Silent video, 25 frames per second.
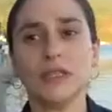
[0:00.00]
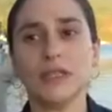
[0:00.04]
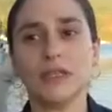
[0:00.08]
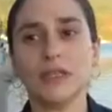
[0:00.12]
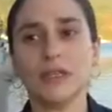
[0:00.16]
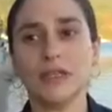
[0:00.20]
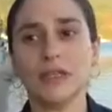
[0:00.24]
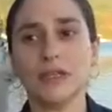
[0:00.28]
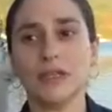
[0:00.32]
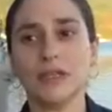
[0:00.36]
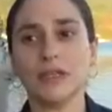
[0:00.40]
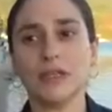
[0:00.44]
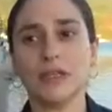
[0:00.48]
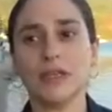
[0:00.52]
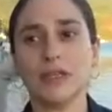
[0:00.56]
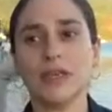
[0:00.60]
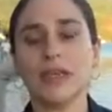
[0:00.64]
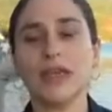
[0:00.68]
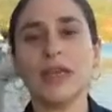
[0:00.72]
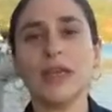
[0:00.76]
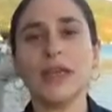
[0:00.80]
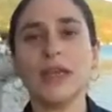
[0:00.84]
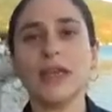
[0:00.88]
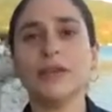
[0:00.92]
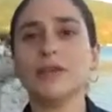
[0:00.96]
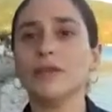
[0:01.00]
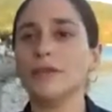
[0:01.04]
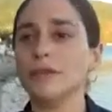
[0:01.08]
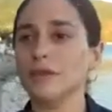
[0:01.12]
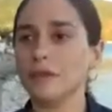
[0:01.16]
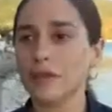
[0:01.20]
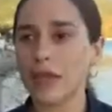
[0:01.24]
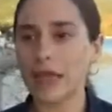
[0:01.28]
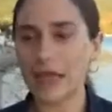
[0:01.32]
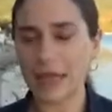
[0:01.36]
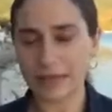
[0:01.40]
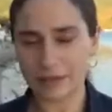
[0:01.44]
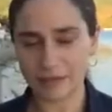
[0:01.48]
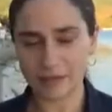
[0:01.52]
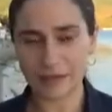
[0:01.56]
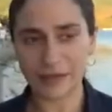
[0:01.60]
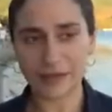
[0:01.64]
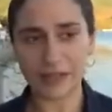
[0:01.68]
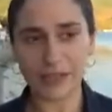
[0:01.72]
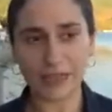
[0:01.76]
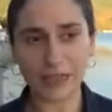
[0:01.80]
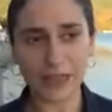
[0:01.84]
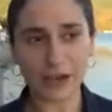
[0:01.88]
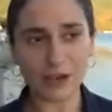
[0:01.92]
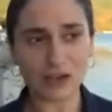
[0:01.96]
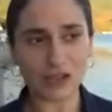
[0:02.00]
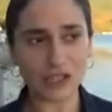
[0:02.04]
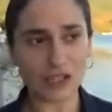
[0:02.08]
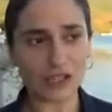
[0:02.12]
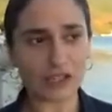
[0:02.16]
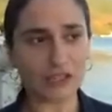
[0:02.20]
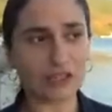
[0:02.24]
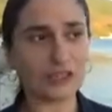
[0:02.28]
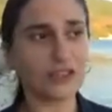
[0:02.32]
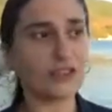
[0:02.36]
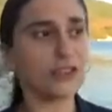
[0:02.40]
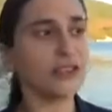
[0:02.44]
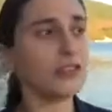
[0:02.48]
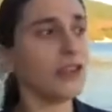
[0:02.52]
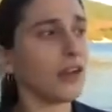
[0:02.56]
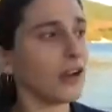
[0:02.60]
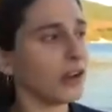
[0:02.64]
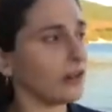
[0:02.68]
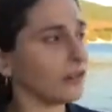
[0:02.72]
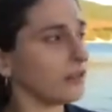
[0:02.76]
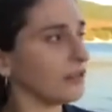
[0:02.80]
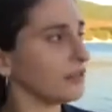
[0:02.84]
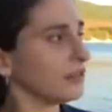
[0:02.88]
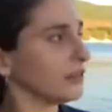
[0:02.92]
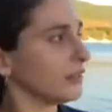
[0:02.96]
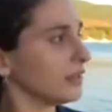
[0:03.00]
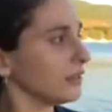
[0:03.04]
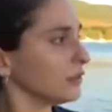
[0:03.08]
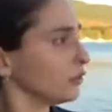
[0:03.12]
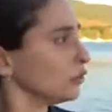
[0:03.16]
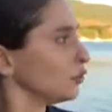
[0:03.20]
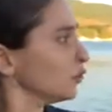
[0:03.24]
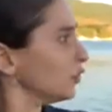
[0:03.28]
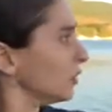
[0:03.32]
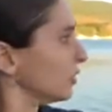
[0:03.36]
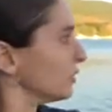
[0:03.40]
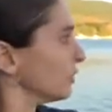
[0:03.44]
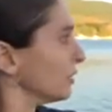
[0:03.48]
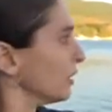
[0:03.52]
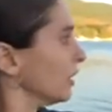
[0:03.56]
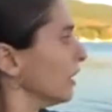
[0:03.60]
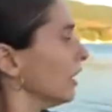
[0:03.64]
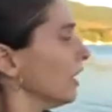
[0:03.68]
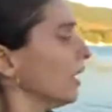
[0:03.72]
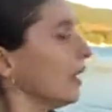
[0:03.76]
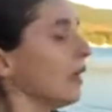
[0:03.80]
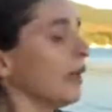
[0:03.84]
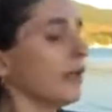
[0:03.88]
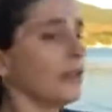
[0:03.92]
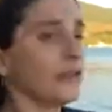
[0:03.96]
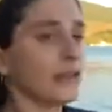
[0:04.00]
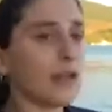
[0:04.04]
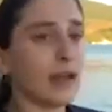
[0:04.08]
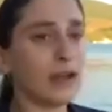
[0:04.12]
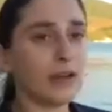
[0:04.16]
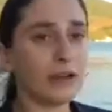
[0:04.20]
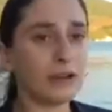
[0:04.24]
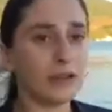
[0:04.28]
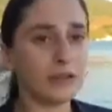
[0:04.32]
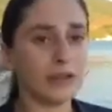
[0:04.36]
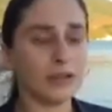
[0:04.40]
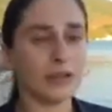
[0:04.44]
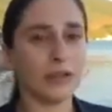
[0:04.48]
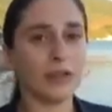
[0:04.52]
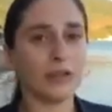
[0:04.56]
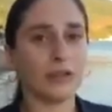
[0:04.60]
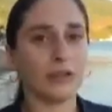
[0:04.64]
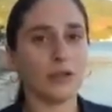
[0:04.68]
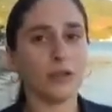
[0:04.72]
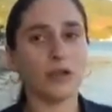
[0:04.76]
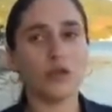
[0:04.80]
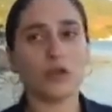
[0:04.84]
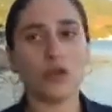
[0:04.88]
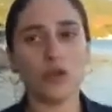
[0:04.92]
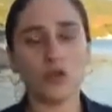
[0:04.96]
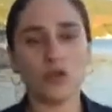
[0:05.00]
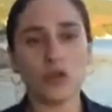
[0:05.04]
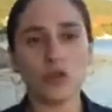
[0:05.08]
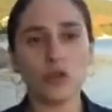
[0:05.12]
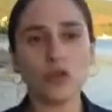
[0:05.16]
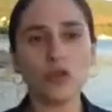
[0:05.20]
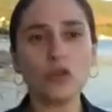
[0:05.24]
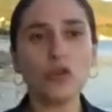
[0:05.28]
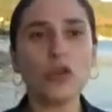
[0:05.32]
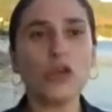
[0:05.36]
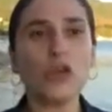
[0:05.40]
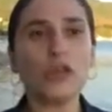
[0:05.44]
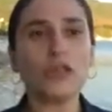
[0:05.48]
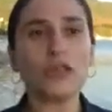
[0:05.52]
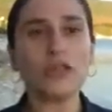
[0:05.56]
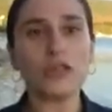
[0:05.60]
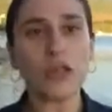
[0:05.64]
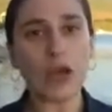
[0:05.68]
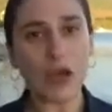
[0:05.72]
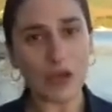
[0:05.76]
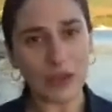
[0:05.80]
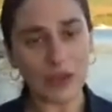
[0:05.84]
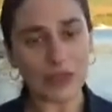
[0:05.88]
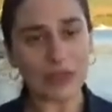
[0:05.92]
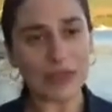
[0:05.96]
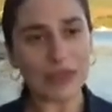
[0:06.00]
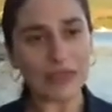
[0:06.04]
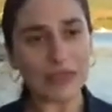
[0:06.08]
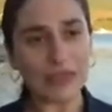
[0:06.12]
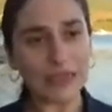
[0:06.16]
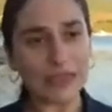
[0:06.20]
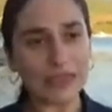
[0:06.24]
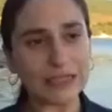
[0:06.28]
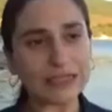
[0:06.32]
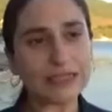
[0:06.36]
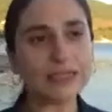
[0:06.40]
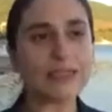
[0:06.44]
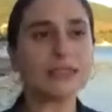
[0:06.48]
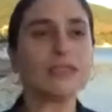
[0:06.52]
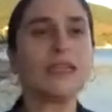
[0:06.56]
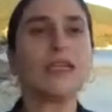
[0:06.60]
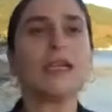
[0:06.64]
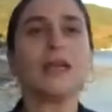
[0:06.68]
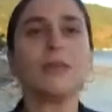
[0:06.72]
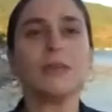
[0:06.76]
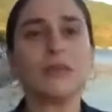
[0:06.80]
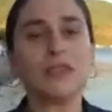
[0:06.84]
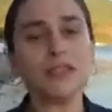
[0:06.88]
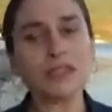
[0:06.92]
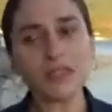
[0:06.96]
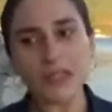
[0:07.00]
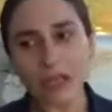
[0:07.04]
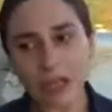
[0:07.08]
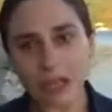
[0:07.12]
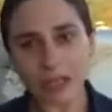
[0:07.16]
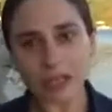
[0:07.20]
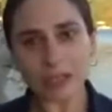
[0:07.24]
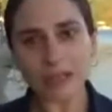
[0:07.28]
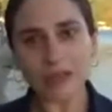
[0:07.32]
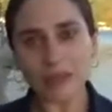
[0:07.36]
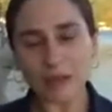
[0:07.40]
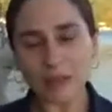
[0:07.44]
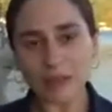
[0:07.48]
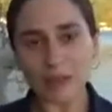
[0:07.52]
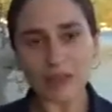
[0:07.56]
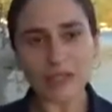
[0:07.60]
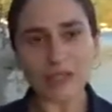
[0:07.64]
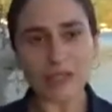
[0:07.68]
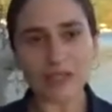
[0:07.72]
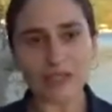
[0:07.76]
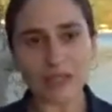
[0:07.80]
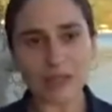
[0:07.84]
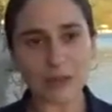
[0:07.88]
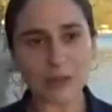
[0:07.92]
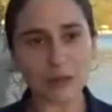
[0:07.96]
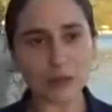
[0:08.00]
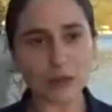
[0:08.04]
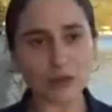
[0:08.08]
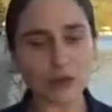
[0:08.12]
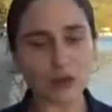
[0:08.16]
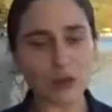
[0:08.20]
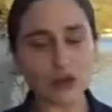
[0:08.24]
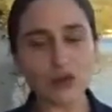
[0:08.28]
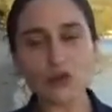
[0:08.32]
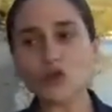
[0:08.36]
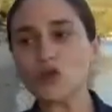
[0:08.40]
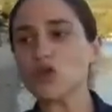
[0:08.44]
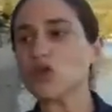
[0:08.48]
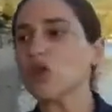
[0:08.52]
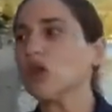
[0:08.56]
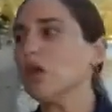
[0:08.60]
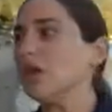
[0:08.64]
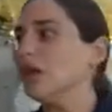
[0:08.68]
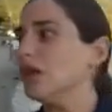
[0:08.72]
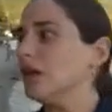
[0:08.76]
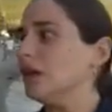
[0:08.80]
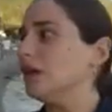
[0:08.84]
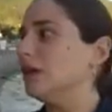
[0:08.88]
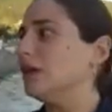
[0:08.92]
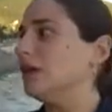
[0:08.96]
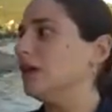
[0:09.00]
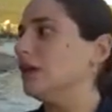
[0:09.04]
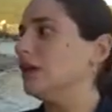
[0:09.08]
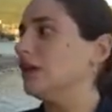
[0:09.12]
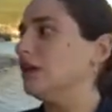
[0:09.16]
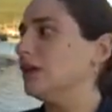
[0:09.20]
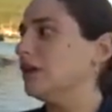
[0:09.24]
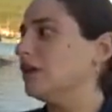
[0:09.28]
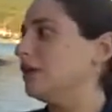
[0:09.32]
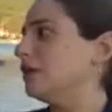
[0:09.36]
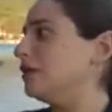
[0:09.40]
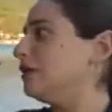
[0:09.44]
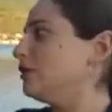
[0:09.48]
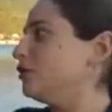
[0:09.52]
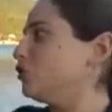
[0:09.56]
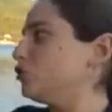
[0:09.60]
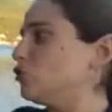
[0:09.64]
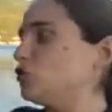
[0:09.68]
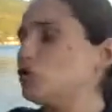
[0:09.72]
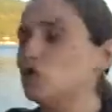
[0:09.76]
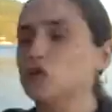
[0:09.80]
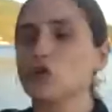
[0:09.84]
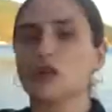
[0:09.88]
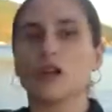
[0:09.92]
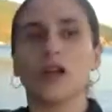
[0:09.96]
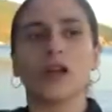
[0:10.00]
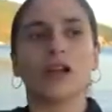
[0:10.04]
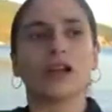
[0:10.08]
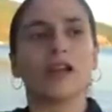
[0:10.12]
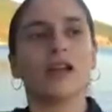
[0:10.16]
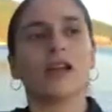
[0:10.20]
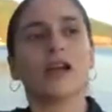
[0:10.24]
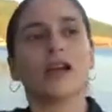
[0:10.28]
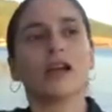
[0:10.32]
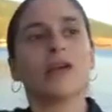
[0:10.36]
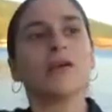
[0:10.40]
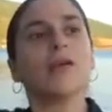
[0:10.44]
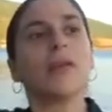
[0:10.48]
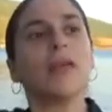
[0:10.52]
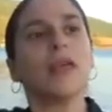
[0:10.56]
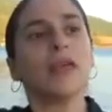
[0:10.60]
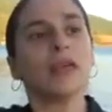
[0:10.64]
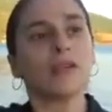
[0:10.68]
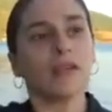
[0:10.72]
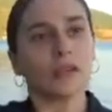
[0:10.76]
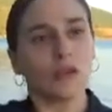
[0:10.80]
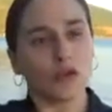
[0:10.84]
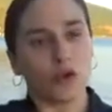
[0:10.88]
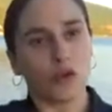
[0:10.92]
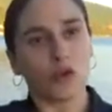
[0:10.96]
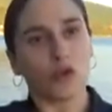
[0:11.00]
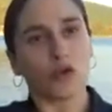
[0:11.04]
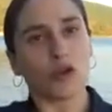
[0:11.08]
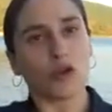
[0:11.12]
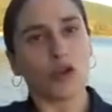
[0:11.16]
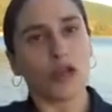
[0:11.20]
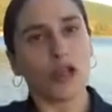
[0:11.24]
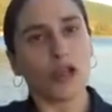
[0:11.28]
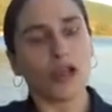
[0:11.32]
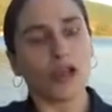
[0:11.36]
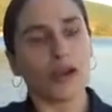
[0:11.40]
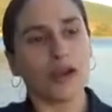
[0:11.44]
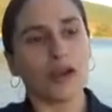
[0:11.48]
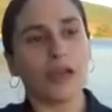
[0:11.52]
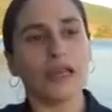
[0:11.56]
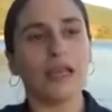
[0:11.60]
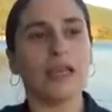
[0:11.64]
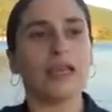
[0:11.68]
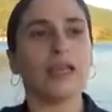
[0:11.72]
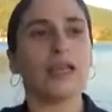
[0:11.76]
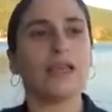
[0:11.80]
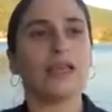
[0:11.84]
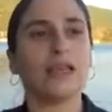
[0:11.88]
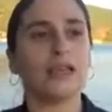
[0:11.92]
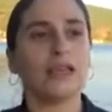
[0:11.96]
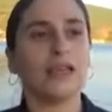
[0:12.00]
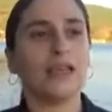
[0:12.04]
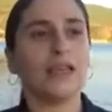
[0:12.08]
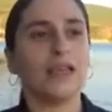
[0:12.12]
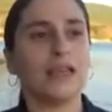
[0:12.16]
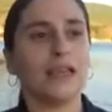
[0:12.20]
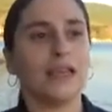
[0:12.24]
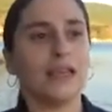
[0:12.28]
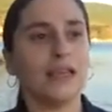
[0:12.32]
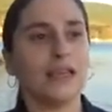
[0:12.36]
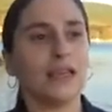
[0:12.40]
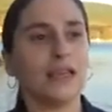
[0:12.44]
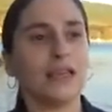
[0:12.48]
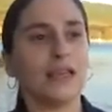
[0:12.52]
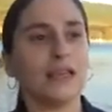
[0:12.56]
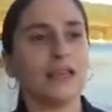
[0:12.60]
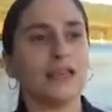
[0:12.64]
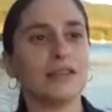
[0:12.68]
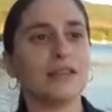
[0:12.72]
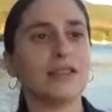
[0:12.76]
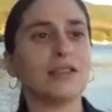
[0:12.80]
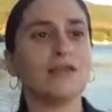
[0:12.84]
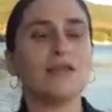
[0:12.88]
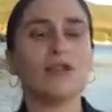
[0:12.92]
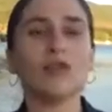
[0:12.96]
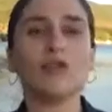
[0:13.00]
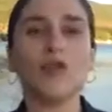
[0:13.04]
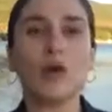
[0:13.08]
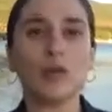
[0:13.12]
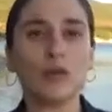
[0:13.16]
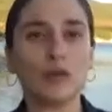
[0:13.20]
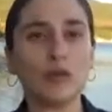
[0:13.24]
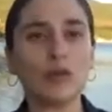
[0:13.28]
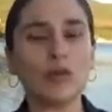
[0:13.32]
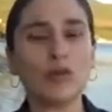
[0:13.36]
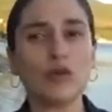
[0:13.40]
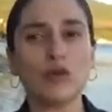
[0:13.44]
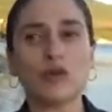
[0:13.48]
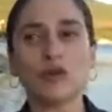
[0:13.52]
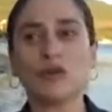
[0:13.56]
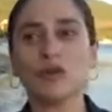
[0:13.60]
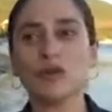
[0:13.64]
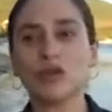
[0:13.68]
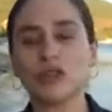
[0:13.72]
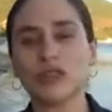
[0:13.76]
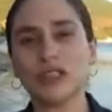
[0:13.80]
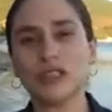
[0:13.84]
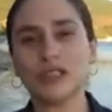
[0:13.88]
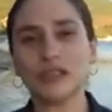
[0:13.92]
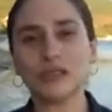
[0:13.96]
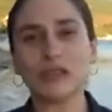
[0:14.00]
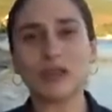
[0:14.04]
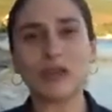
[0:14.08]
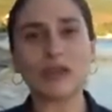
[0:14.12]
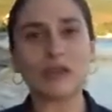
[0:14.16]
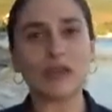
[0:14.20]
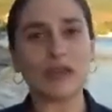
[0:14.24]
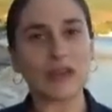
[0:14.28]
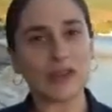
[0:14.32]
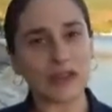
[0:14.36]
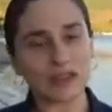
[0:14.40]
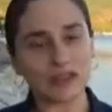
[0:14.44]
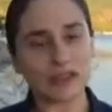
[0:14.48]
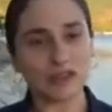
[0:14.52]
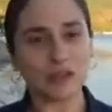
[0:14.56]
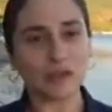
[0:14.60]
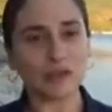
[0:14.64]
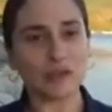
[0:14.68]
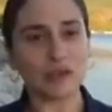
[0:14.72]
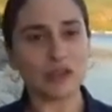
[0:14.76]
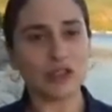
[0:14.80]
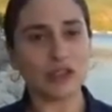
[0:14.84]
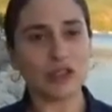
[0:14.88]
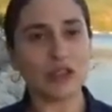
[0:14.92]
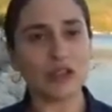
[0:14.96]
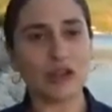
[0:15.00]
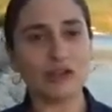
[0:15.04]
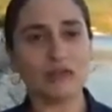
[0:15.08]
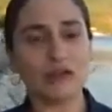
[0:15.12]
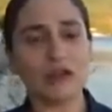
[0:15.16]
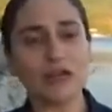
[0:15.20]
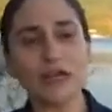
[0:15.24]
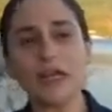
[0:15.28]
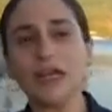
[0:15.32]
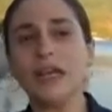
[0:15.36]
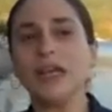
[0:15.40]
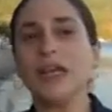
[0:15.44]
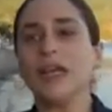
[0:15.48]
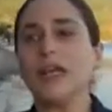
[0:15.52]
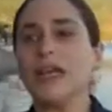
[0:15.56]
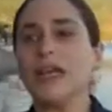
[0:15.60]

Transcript: e, etkinlik gerçekleştirdik. Ardından da şu anda Narlı köyünün sahilindeyiz. Bir sahil temizliği yapıyoruz. Çocuklarla, çocuklarla köylülerle, e, sivil toplum kuruluşlarından da katılımcılar var